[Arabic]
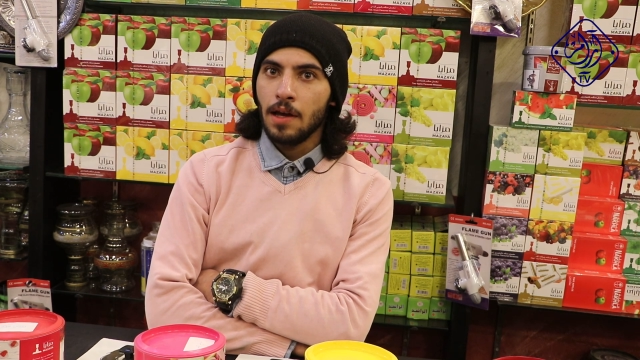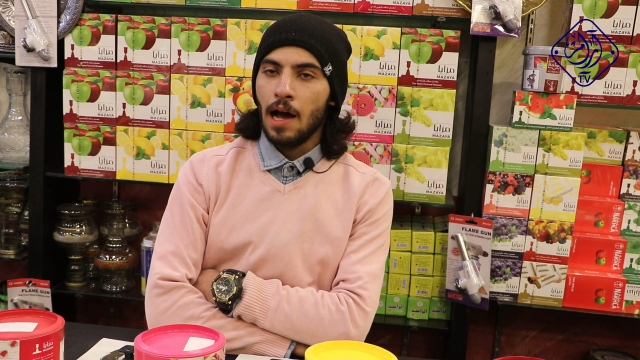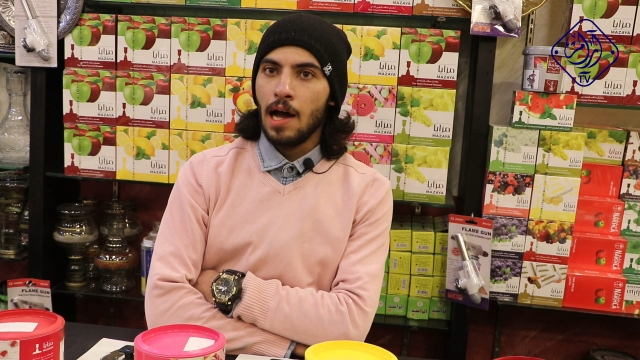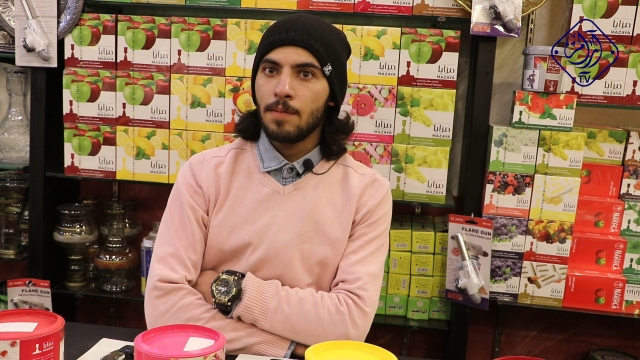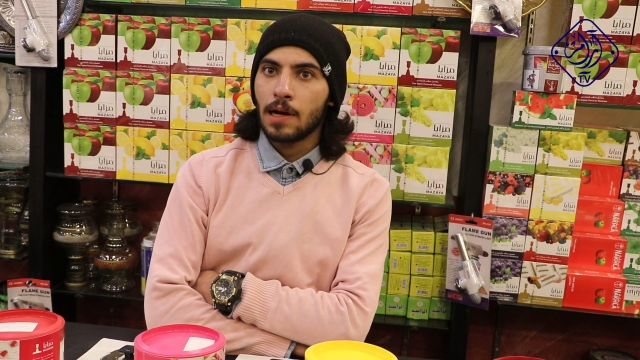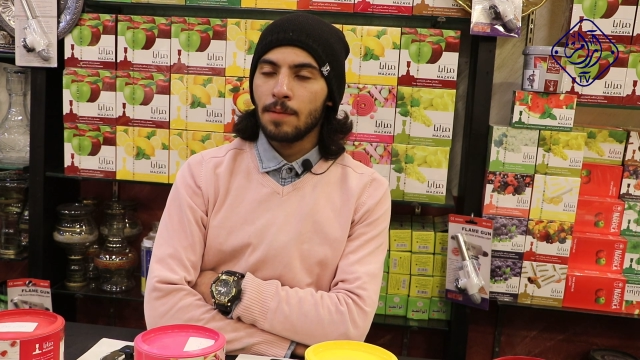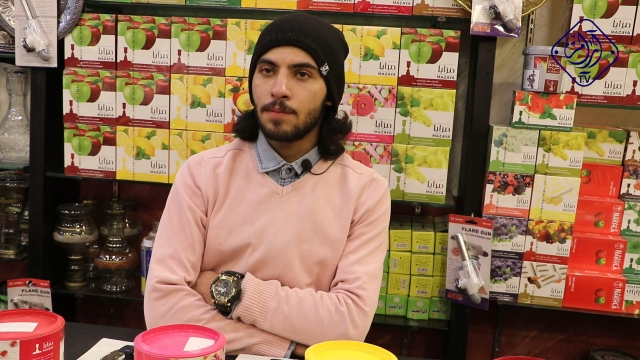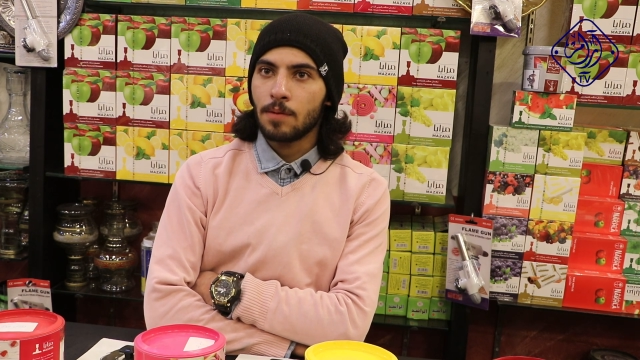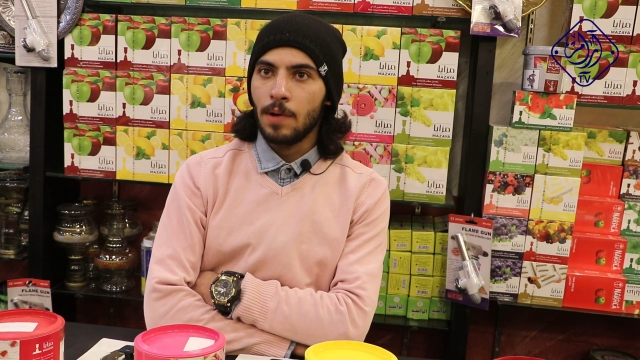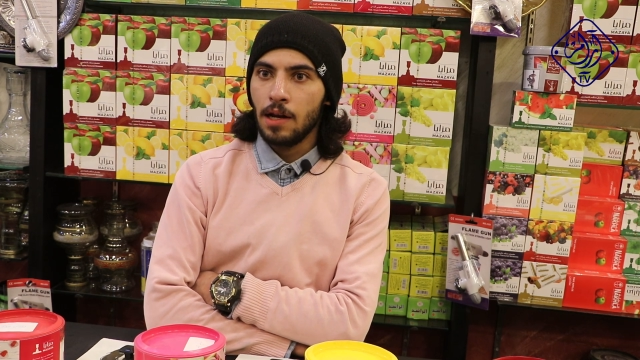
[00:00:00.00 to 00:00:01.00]
حابب
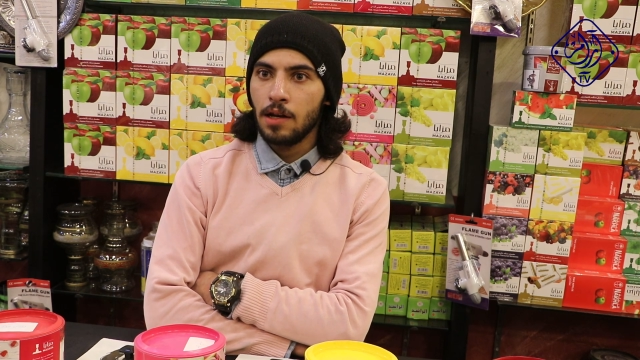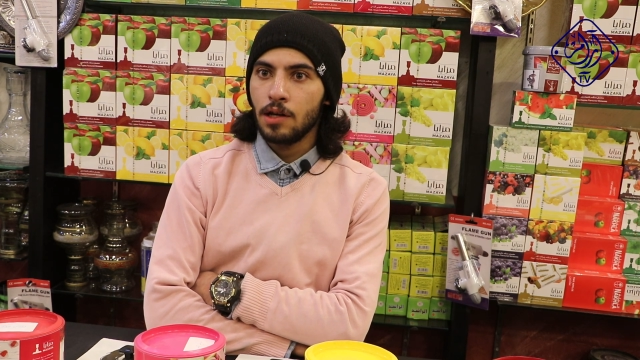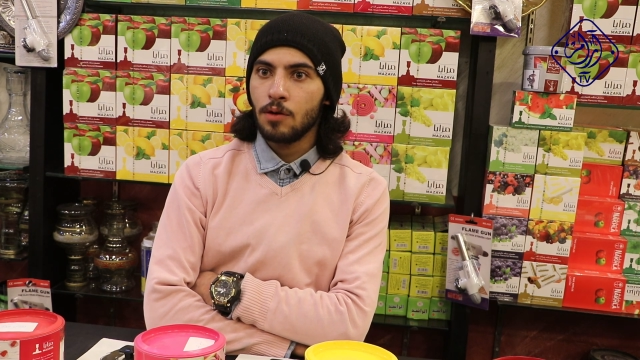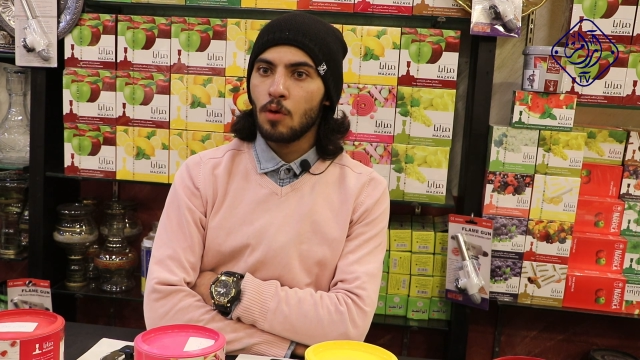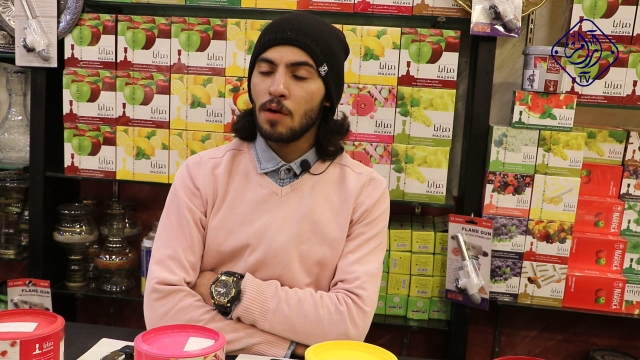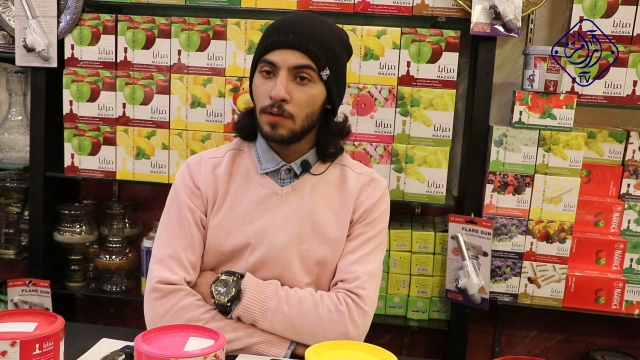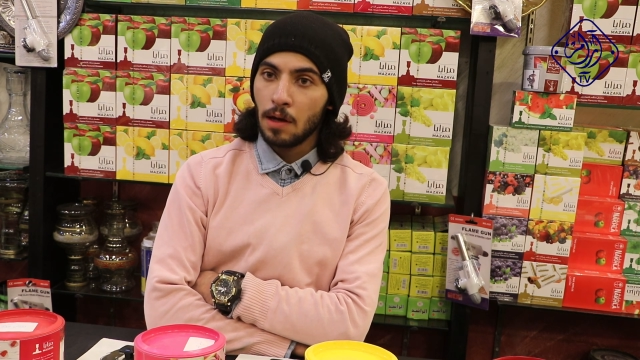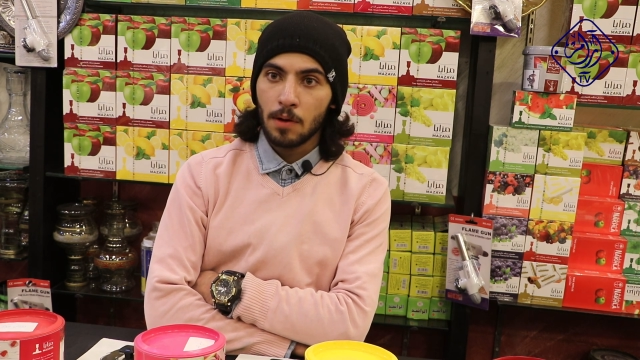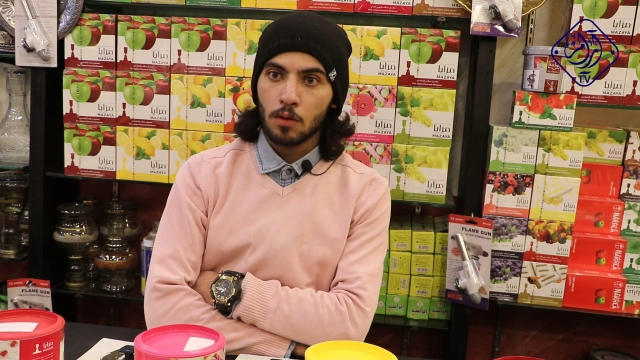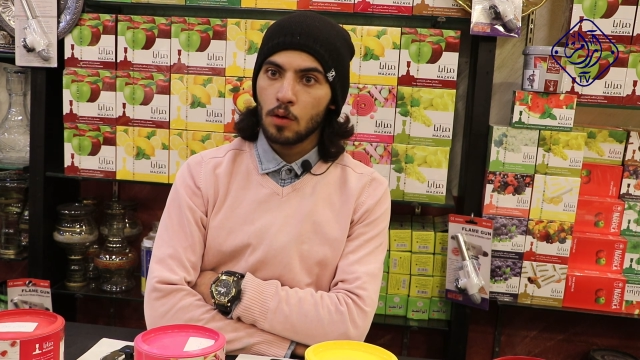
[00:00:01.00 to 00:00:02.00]
اكبر محلي
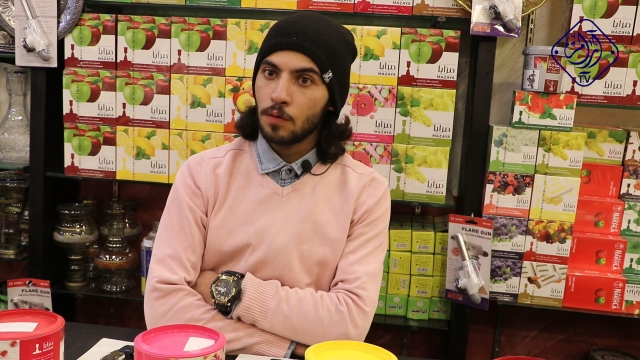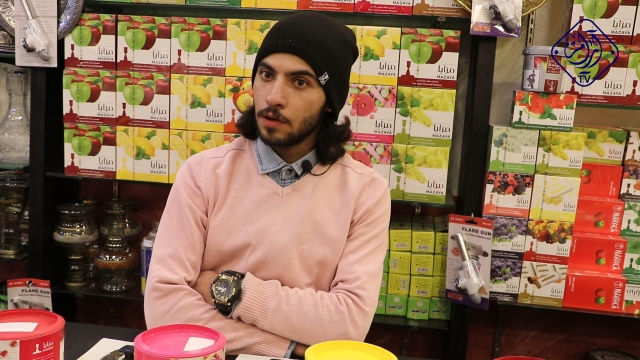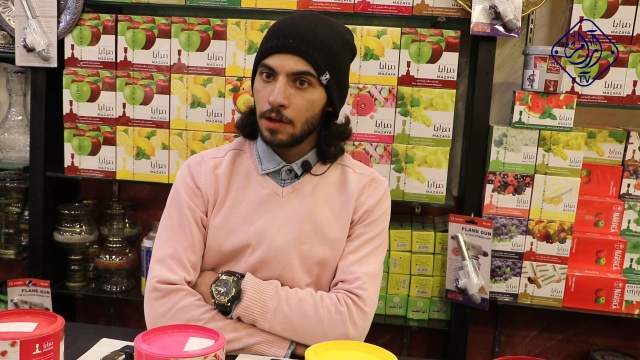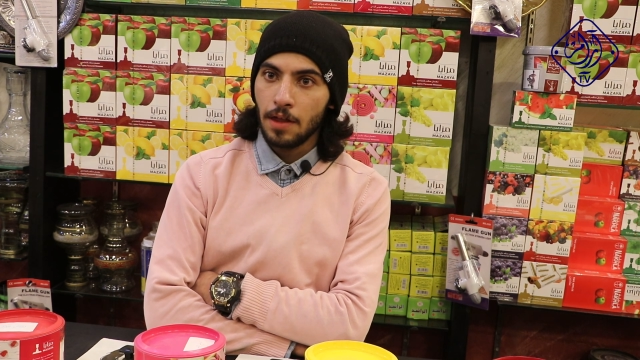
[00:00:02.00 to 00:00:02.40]
وافتح برضه فرع